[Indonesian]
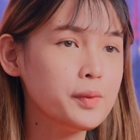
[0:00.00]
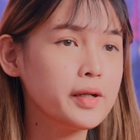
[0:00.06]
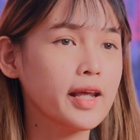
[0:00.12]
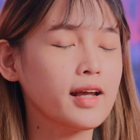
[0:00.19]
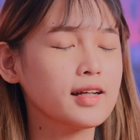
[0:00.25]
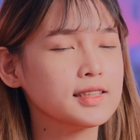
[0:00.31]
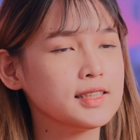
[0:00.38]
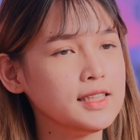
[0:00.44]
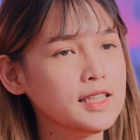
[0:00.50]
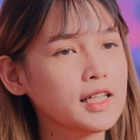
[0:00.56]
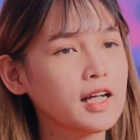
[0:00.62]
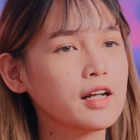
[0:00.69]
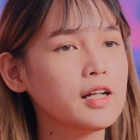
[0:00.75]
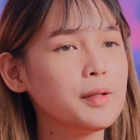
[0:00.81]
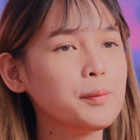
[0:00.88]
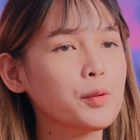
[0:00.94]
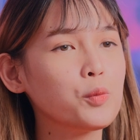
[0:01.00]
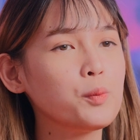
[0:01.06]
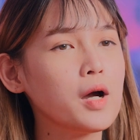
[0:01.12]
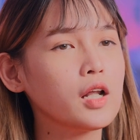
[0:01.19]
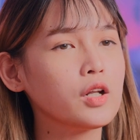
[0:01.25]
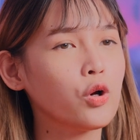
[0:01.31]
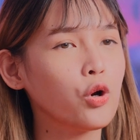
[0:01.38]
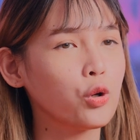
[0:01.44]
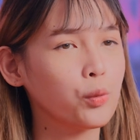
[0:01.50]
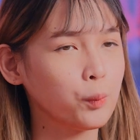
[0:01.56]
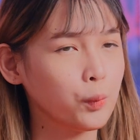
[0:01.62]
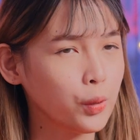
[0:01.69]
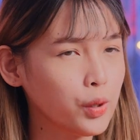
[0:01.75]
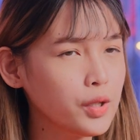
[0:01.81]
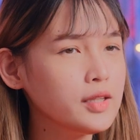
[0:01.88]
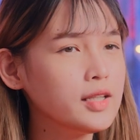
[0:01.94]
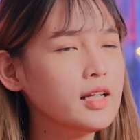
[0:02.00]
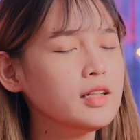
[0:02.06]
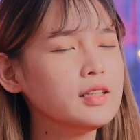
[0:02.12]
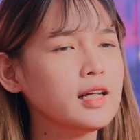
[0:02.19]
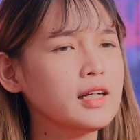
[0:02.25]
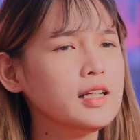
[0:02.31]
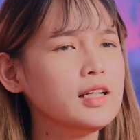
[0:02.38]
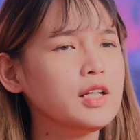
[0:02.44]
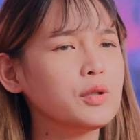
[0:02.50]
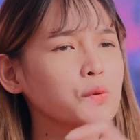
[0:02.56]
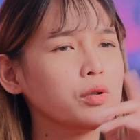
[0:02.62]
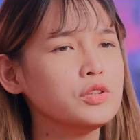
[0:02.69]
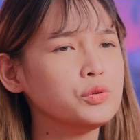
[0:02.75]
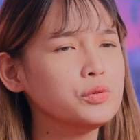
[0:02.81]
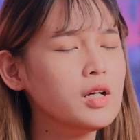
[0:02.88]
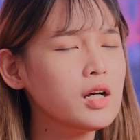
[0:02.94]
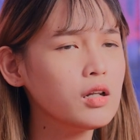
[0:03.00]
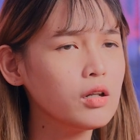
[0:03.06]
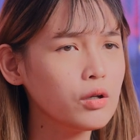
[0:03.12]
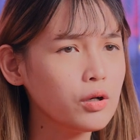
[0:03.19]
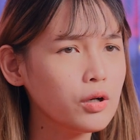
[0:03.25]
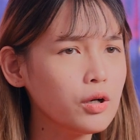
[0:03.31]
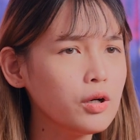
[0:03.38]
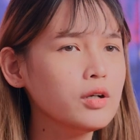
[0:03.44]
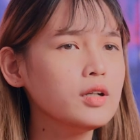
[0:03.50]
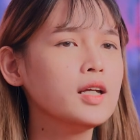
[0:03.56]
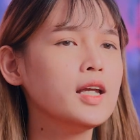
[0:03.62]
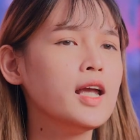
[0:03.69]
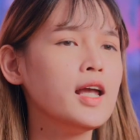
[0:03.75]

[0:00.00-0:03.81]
bereaksi karena perubahan hormon dan dari lingkungan juga loh.